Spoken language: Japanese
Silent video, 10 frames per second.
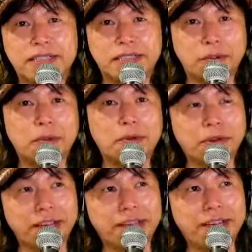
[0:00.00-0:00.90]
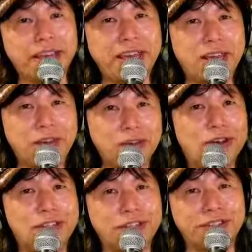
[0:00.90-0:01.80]
のものをね、英語
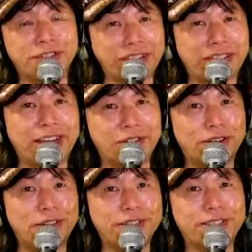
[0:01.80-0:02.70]
表記のね、あの、